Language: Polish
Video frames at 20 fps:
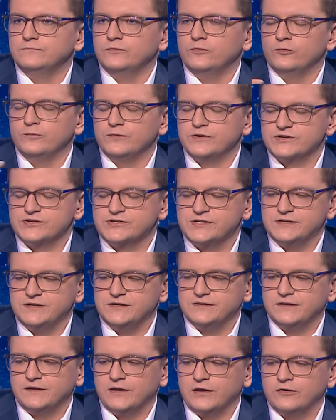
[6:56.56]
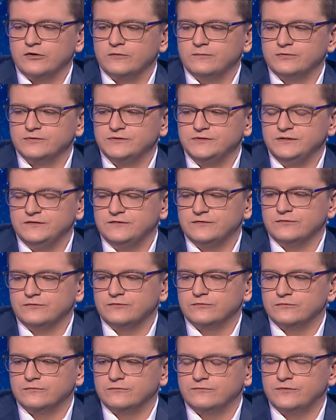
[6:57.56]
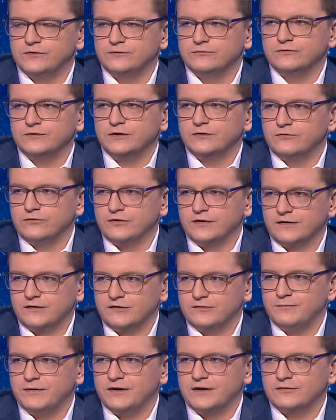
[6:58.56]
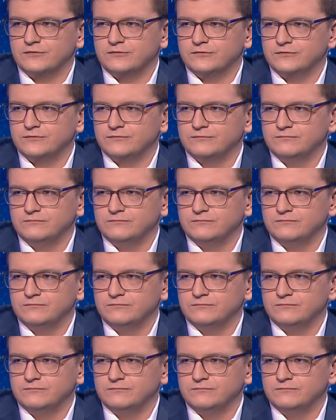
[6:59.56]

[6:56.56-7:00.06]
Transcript: Umieszczenie takiego pocisku, według niektórych ekspertów,